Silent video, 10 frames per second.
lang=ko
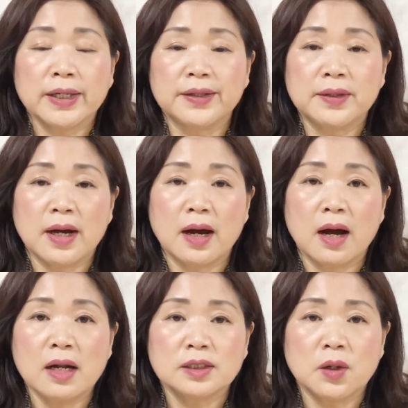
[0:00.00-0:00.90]

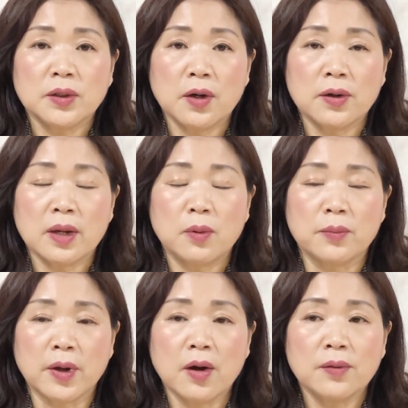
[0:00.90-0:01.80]
옛날 성경에
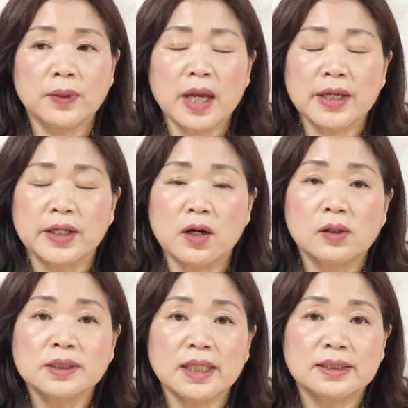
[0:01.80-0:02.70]
보면
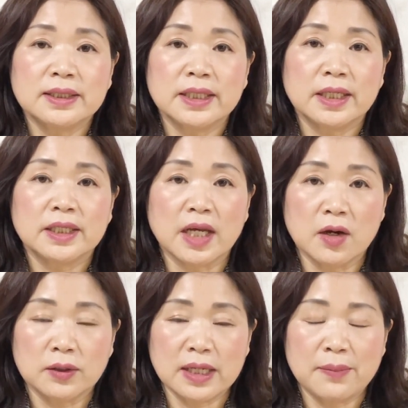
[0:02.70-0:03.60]
예언자들이
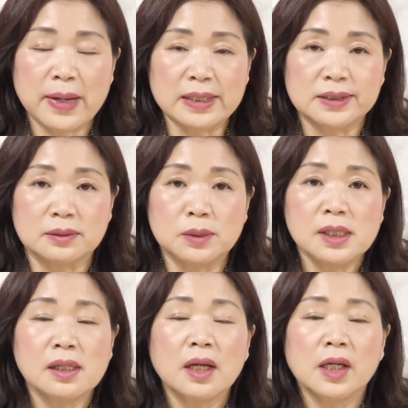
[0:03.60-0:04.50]
예언한
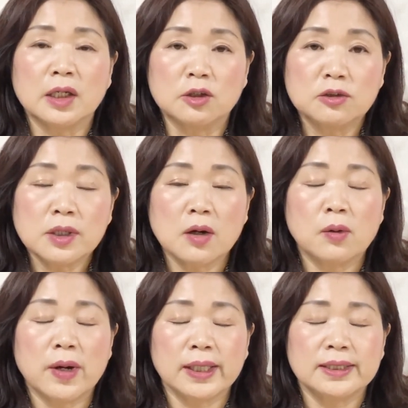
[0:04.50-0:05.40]
말씀을
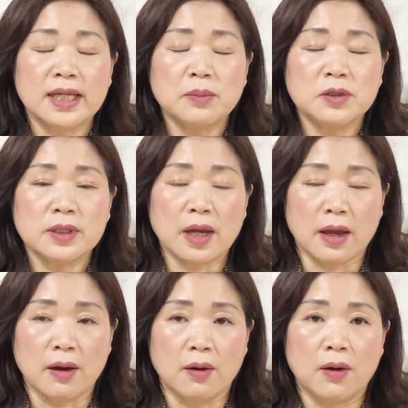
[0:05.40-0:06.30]
이루려고 했기
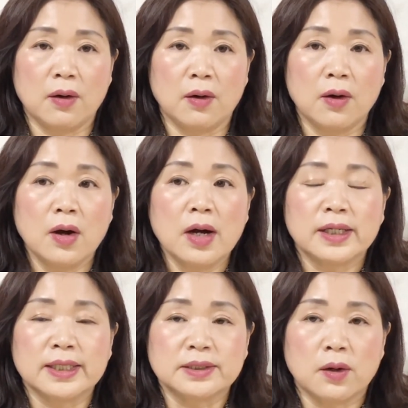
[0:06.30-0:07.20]
때문이에요.
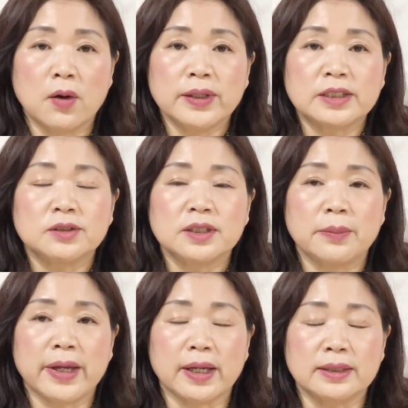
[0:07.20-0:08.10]
그래서
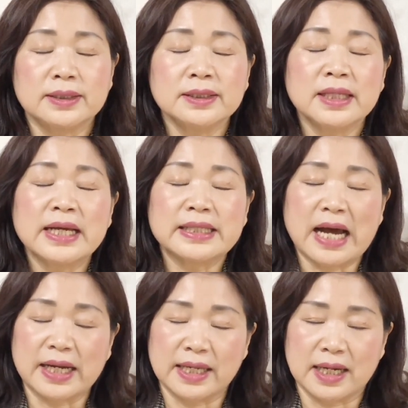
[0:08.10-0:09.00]
예수님에게는
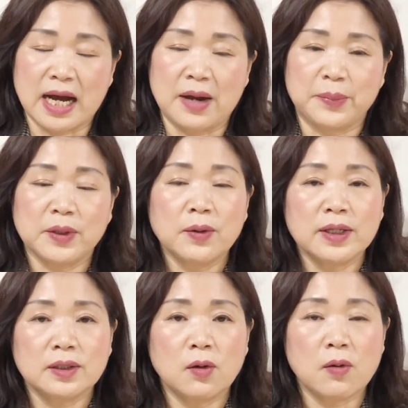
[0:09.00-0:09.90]
나귀가
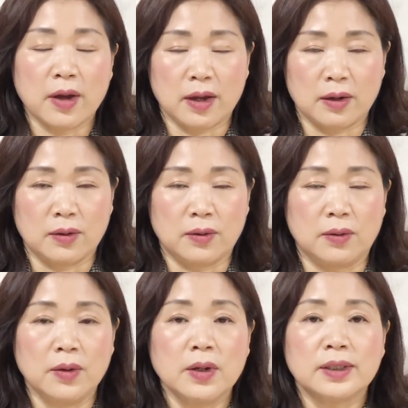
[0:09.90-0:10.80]
필요했던
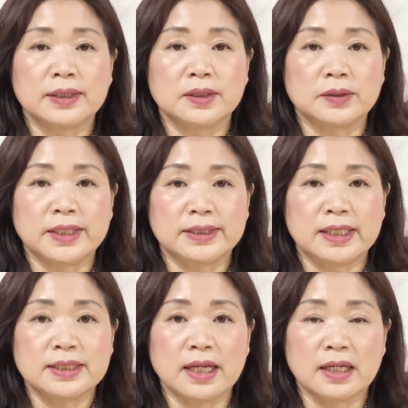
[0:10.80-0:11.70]
거예요. 그래서
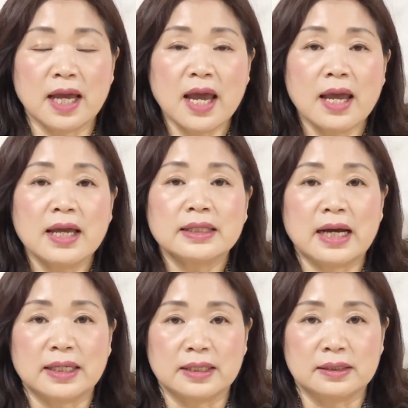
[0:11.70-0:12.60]
제자들에게
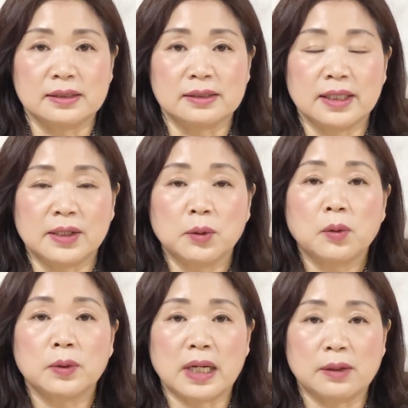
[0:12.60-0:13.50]
나귀를
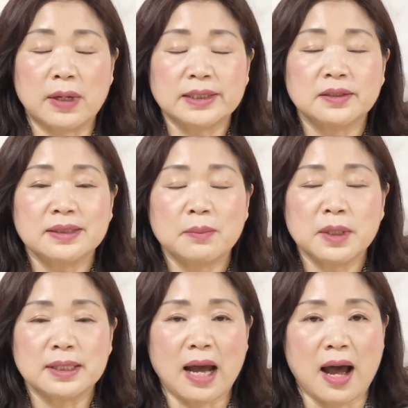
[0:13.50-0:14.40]
데려고 오라고
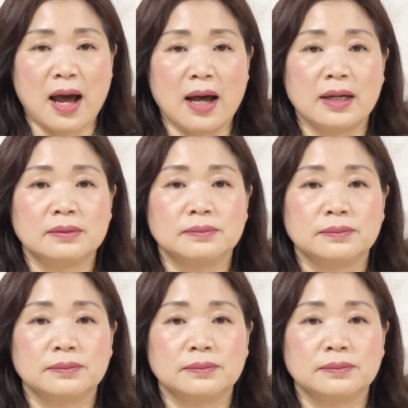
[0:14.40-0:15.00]
하셨답니다.